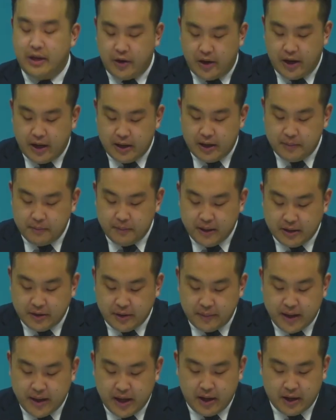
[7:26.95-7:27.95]
이러한
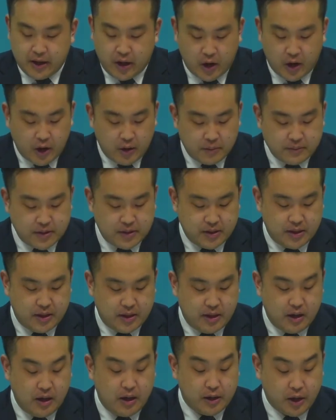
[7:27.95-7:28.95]
믿음의
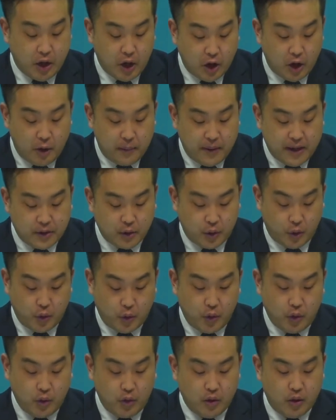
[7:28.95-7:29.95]
경험들을
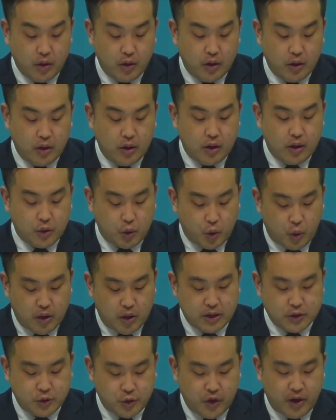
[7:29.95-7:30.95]
경험하도록
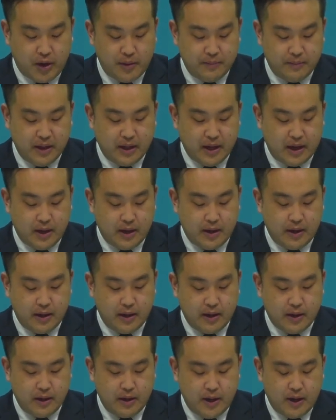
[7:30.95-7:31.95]
도와줘야 합니다.
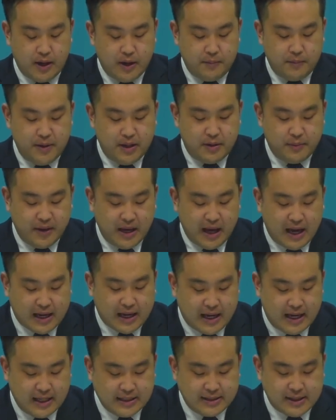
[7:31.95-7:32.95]
믿음이
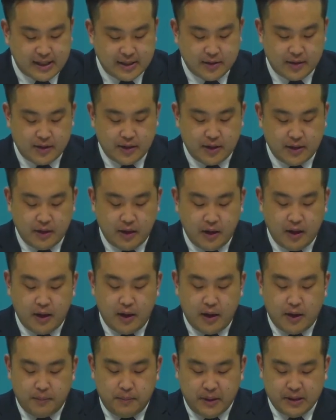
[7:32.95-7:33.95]
약한 자들은
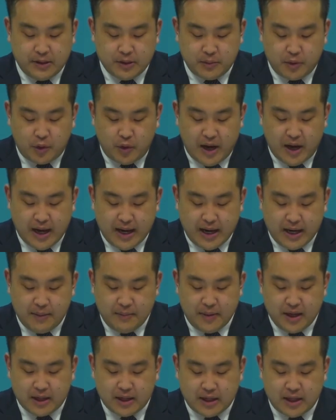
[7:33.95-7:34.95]
믿음으로
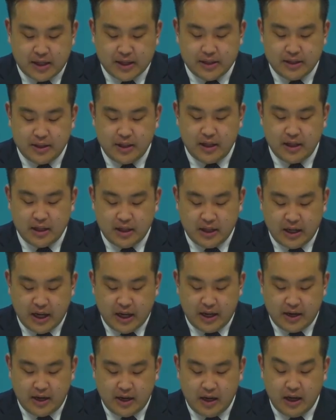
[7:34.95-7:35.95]
하나님의 큰
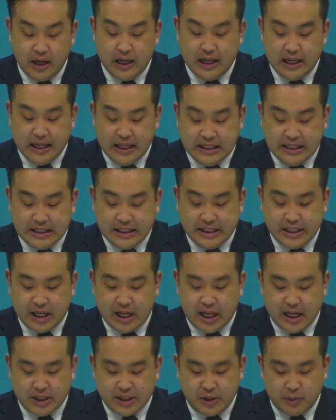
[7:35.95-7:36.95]
은혜를
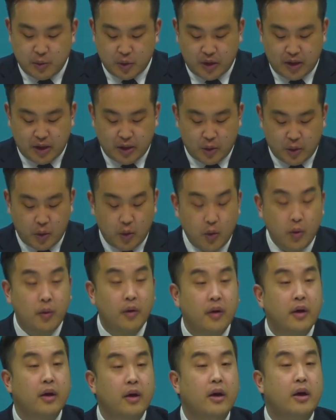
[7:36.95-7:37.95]
인식하지
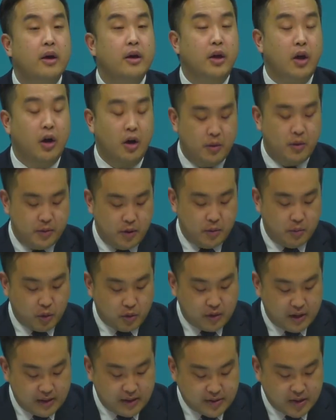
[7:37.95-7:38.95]
못하고 경험을
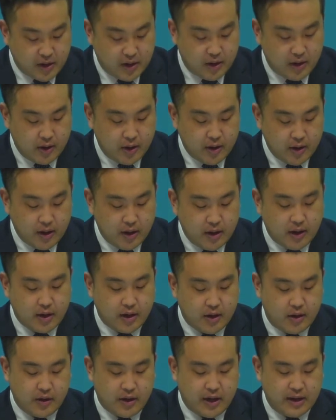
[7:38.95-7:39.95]
못해서
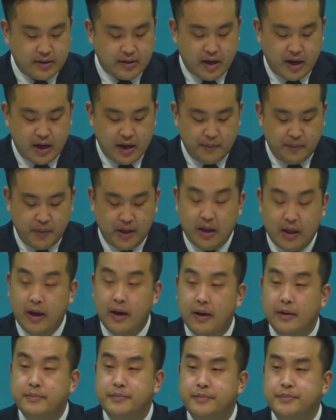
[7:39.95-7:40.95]
그렇게
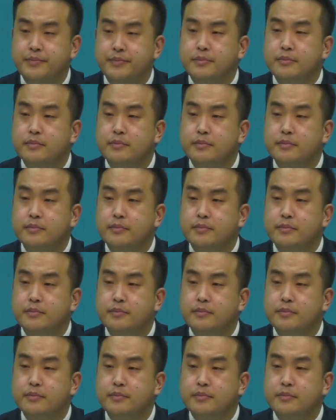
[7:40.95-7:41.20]
살아갑니다.